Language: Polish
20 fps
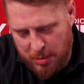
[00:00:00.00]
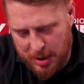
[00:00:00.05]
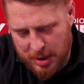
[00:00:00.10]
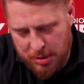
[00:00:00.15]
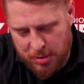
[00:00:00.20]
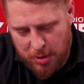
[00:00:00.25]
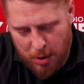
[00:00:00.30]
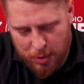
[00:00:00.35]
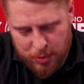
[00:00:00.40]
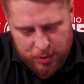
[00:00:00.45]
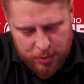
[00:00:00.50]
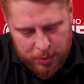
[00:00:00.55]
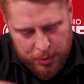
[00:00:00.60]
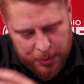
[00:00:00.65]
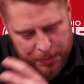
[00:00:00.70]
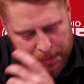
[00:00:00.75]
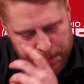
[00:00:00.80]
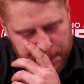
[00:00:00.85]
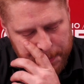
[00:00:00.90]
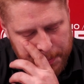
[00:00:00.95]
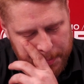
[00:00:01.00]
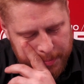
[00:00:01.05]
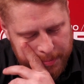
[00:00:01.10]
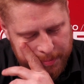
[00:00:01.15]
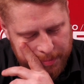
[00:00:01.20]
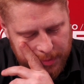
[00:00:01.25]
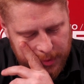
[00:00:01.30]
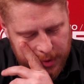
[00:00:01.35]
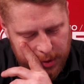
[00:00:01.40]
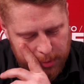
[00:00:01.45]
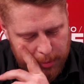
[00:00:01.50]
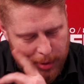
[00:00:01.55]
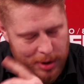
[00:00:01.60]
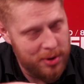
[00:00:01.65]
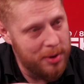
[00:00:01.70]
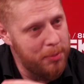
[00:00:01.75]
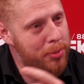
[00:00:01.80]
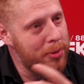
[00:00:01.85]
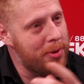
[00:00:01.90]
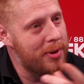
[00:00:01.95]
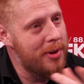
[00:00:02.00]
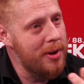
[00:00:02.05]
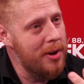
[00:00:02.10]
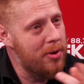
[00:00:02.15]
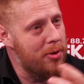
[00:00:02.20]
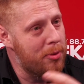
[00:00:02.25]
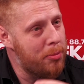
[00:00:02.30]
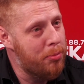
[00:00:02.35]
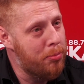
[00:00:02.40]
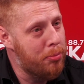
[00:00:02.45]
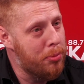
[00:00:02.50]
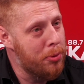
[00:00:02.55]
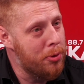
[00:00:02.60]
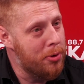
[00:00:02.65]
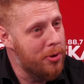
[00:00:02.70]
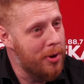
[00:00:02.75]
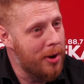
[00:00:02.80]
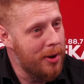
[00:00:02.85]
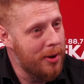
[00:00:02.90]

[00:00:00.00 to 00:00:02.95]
na Śląsku to bardziej pustynia czy puszcza?